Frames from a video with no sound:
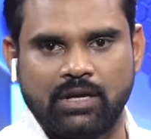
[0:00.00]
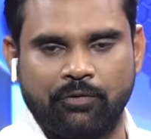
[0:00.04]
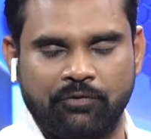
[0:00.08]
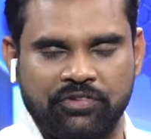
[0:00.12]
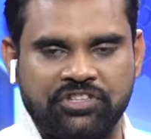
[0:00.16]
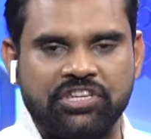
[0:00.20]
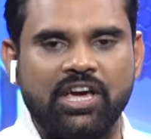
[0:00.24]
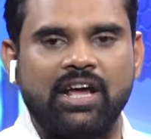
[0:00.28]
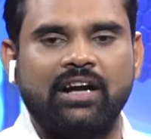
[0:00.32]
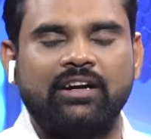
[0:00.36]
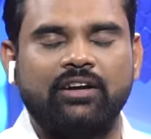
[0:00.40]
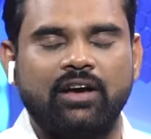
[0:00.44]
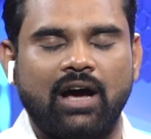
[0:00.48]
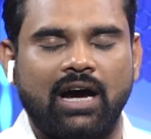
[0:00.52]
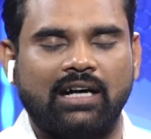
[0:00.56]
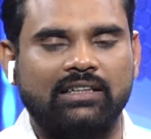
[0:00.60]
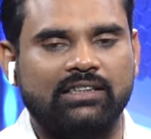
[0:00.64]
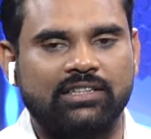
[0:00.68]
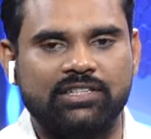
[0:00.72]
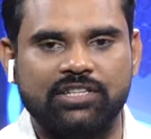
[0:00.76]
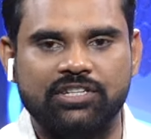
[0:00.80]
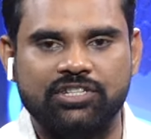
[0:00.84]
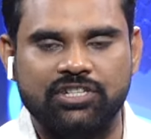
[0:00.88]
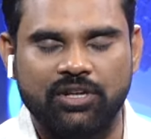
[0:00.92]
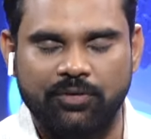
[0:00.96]
విచారణకు
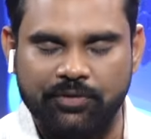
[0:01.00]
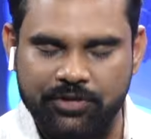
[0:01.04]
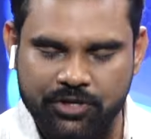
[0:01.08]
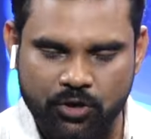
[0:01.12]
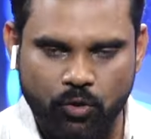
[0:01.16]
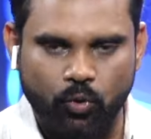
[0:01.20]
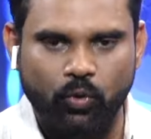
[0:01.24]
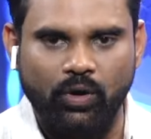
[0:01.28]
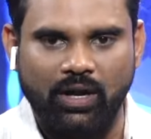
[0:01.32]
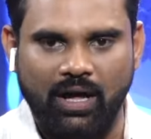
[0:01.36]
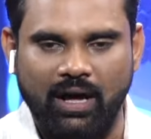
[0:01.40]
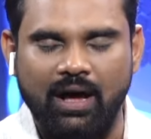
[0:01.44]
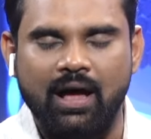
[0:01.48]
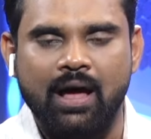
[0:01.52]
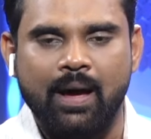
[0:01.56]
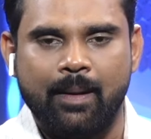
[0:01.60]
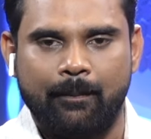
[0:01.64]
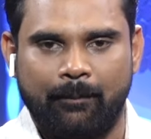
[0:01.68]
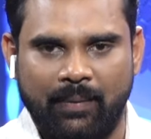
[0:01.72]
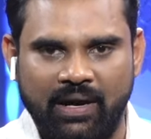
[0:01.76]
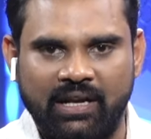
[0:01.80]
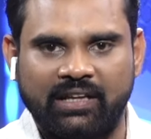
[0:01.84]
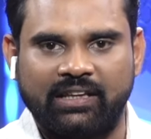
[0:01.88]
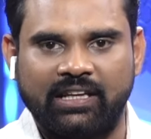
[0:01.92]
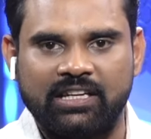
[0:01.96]
ఆదేశించిన విషయం కూడా
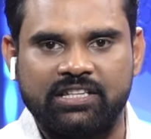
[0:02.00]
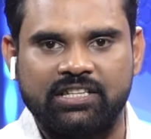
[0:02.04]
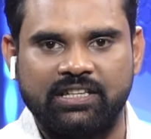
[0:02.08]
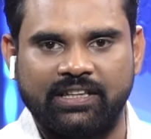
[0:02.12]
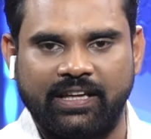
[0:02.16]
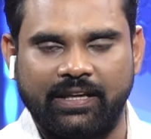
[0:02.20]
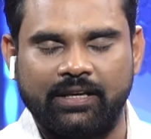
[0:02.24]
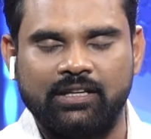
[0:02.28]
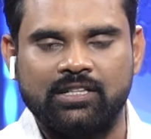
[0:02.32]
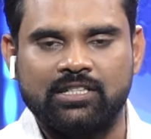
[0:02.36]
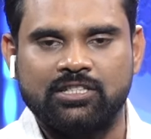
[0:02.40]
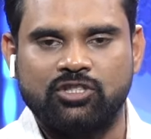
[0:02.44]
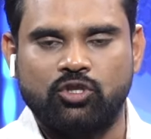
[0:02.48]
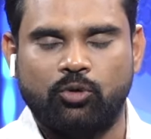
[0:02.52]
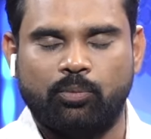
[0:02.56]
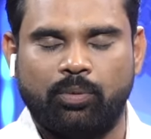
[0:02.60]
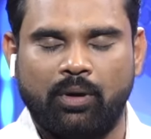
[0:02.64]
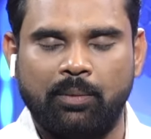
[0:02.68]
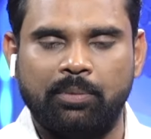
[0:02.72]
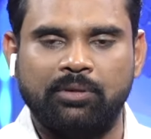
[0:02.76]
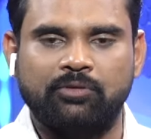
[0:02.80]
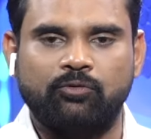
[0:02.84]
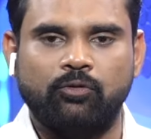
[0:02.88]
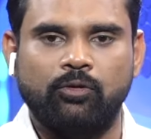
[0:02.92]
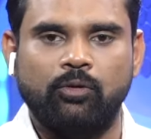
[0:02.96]
మనకు తెలిసిందే సో
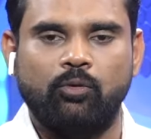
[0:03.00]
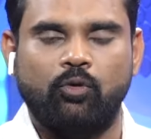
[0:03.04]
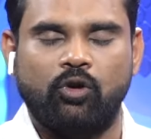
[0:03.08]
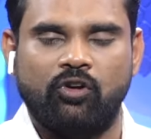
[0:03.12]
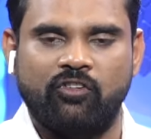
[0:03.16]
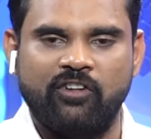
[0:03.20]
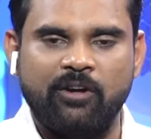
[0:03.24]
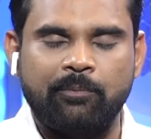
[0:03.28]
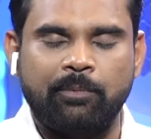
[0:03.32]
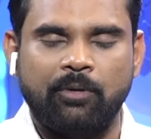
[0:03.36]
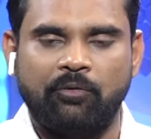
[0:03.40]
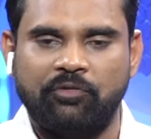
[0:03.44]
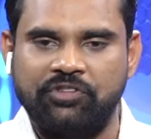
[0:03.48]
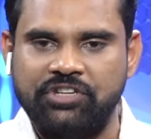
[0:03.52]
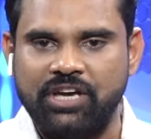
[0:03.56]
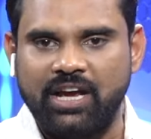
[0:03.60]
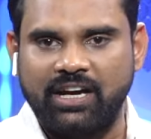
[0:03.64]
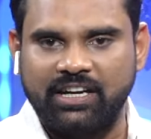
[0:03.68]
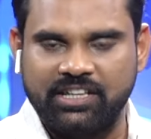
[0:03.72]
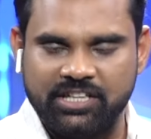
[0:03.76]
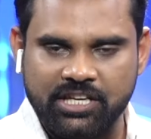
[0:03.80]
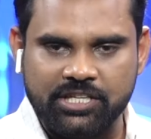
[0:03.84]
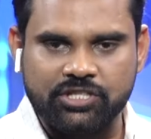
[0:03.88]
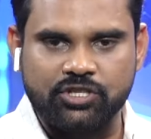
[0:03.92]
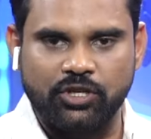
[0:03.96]
ప్రభుత్వం ఒకవైపు
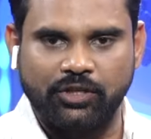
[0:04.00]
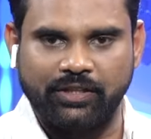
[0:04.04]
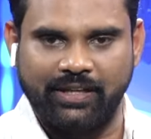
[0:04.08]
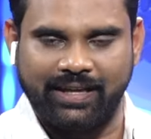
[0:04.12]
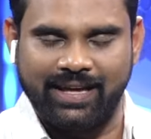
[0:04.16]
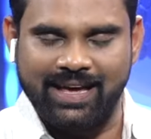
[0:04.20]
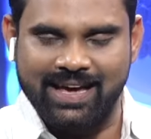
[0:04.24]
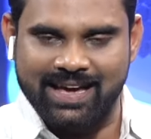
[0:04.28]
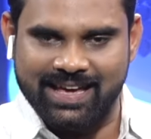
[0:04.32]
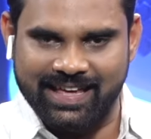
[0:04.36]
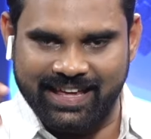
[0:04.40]
విచారణ చేస్తోంది